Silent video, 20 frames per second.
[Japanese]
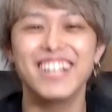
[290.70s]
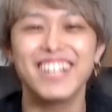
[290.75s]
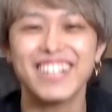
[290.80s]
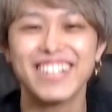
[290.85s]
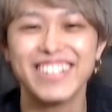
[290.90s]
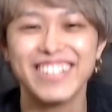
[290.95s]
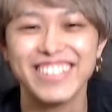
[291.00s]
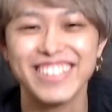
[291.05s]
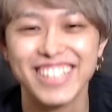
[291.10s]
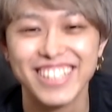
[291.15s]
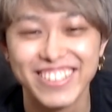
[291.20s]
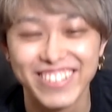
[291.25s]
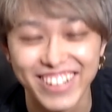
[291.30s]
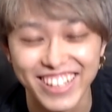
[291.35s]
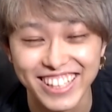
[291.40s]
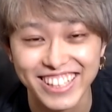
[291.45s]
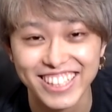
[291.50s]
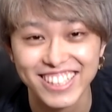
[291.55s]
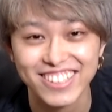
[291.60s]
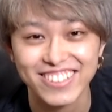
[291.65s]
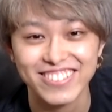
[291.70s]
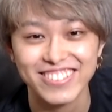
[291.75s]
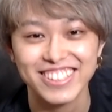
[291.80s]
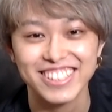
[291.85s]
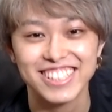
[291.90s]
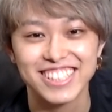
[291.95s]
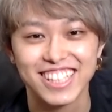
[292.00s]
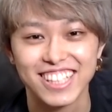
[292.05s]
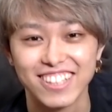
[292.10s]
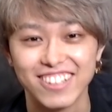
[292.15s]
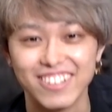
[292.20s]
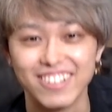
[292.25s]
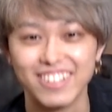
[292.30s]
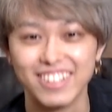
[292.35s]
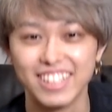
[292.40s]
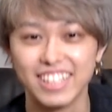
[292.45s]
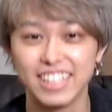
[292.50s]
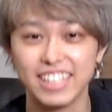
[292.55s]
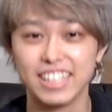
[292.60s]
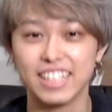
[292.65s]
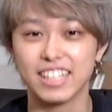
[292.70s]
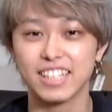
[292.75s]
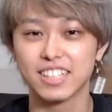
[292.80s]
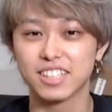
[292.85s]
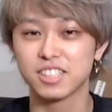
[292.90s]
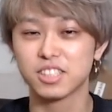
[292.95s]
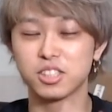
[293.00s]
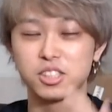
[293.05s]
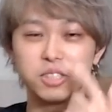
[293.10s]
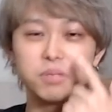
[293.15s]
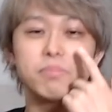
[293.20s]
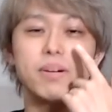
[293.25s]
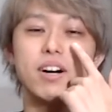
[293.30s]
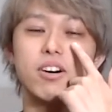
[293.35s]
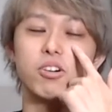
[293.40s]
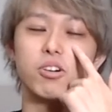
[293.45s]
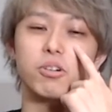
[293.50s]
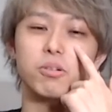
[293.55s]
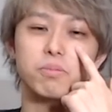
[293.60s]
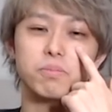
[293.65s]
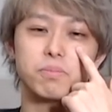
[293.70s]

こんなんでわかんないと思うんですけど、えー、クマを